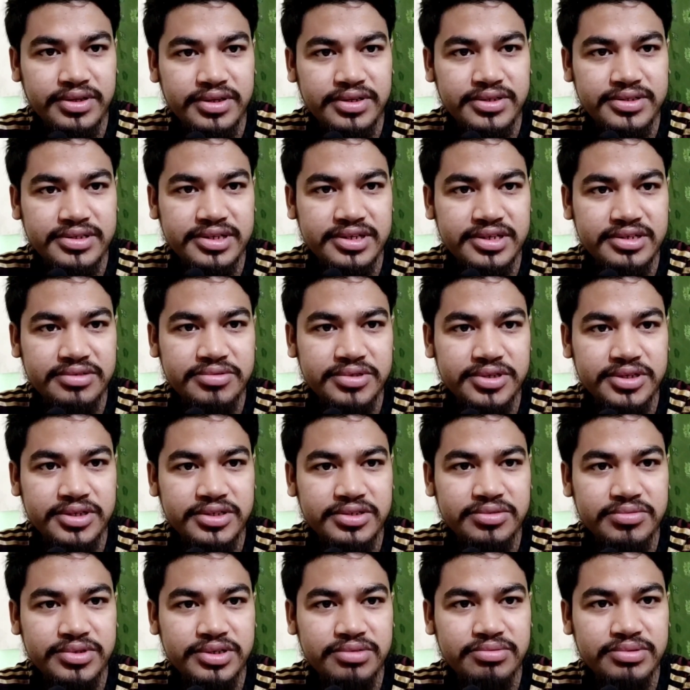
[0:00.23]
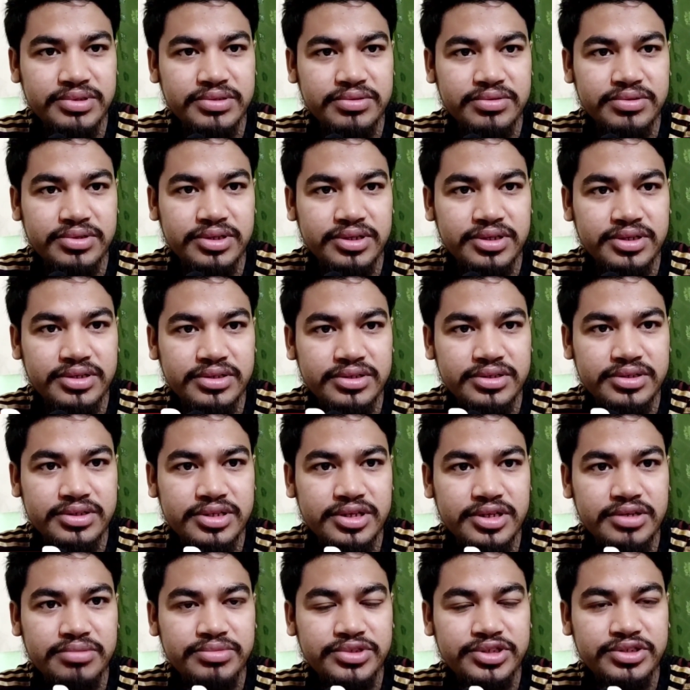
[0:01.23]
আসসালামু আলাইকুম রহমতুল্লাহ
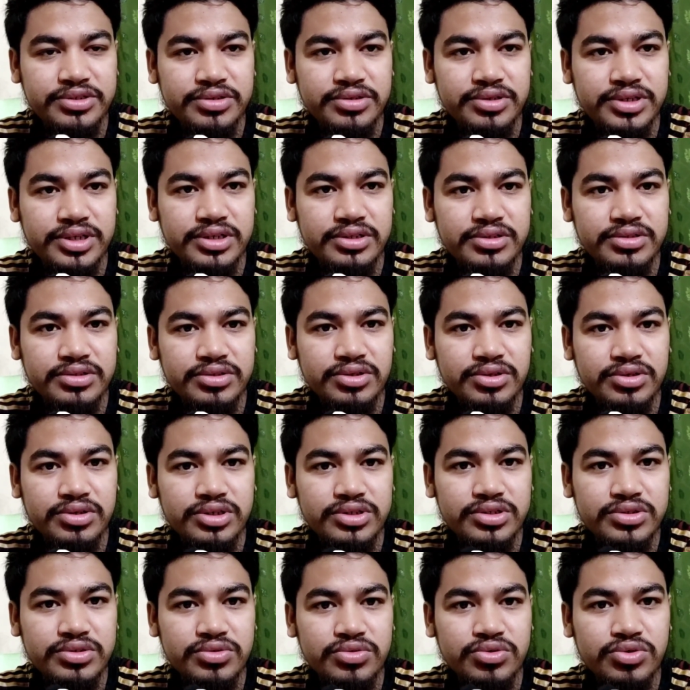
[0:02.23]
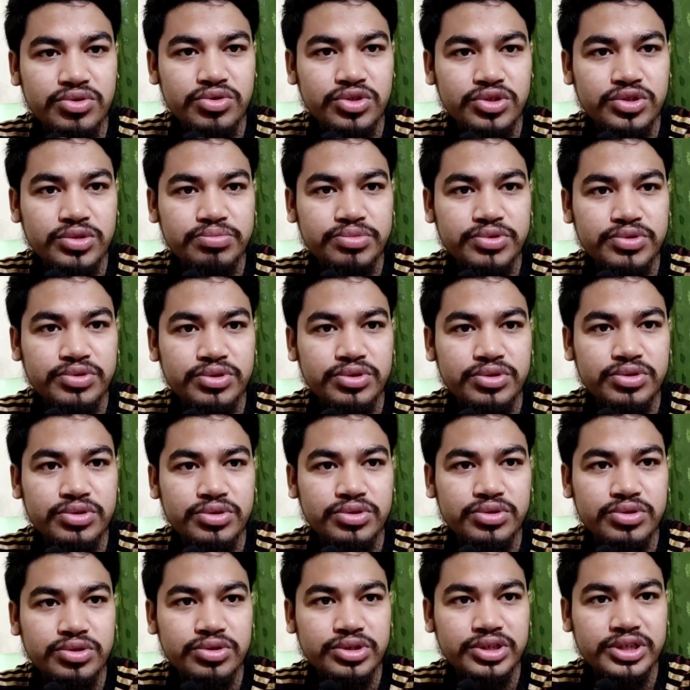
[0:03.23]
সিম সংক্রান্ত কিছু গুরুত্বপূর্ণ
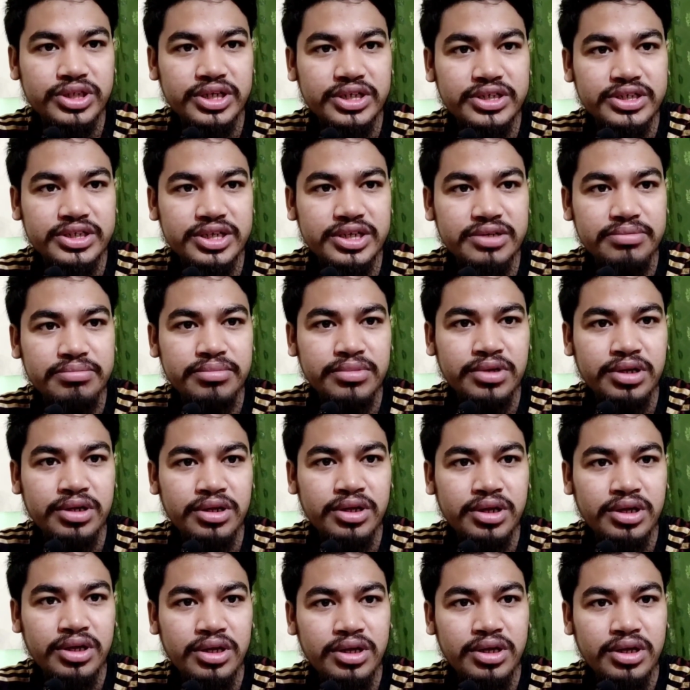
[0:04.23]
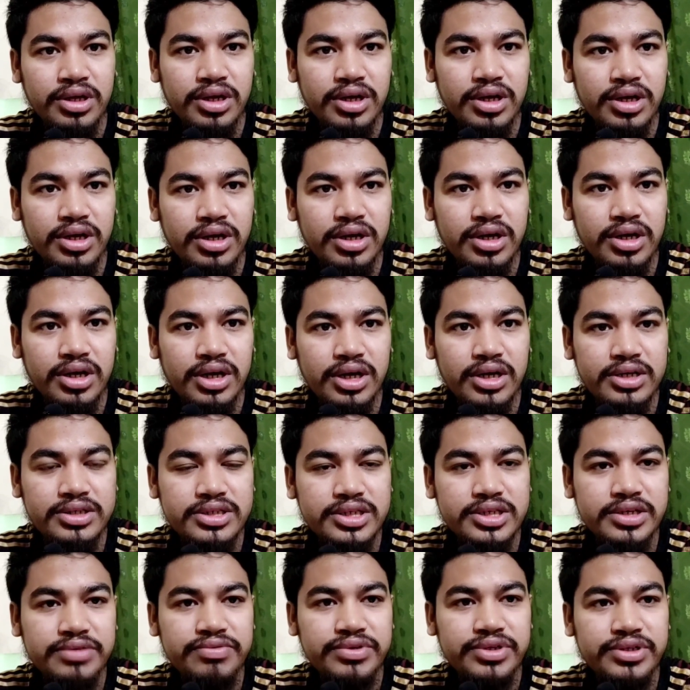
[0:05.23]
তথ্য নিয়ে আসলাম
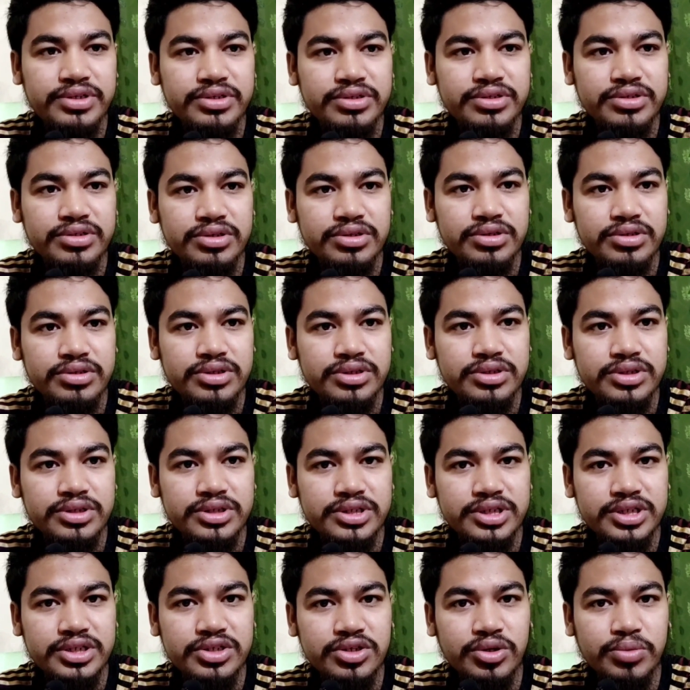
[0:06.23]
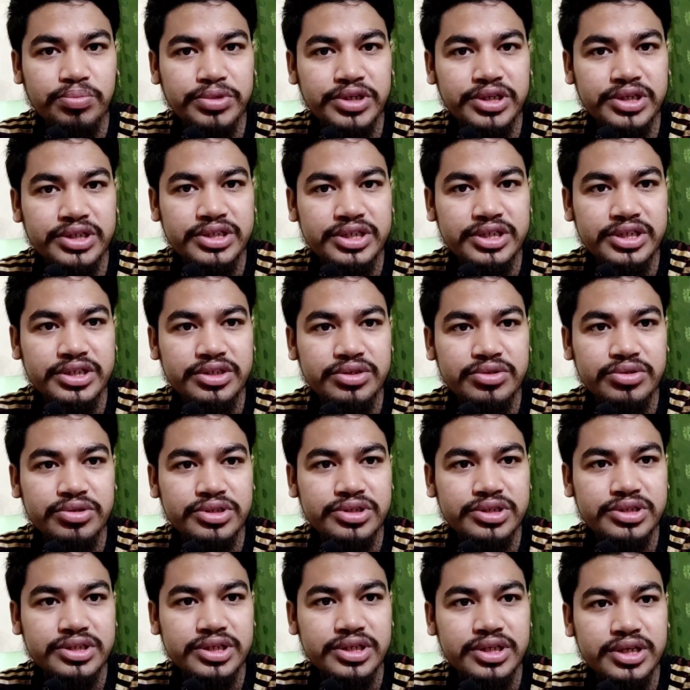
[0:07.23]
আজকের ভিডিওর যে টপিক সেটি
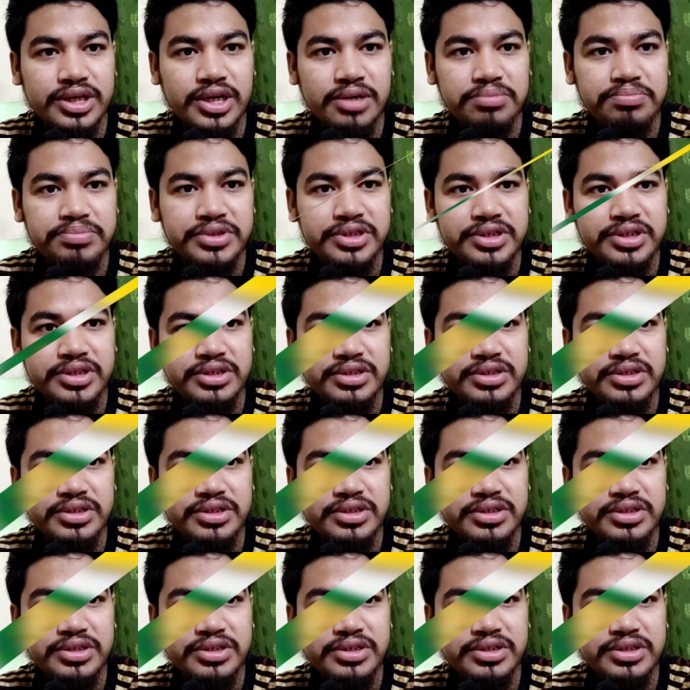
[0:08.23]
হচ্ছে আপনি